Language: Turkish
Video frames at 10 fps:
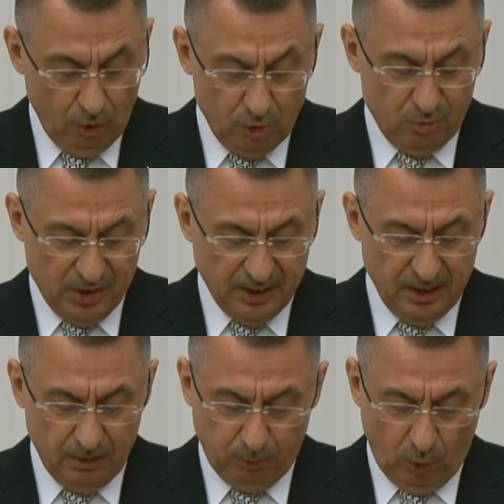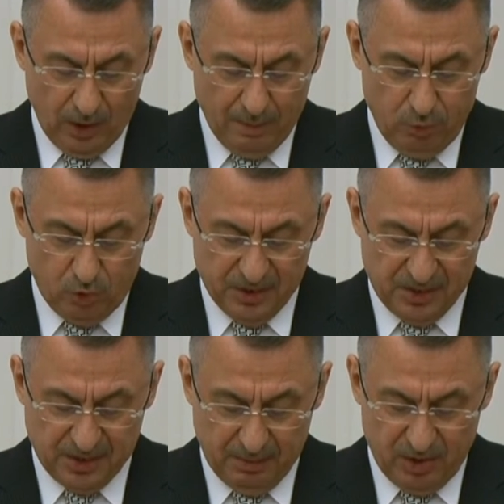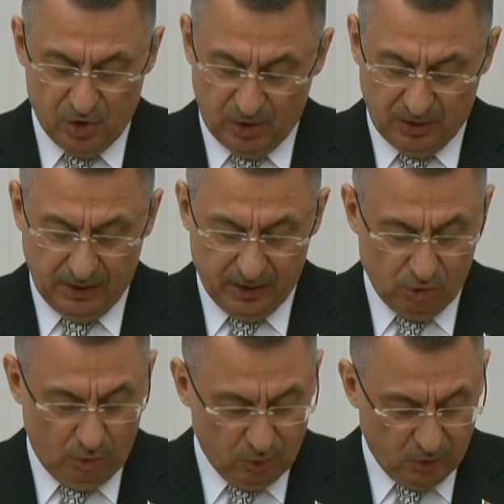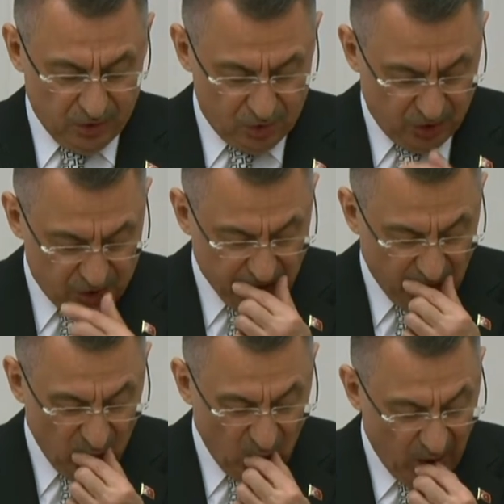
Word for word: Önümüzdeki yıl program bütçe sisteminin çıktıları somutlaştıkça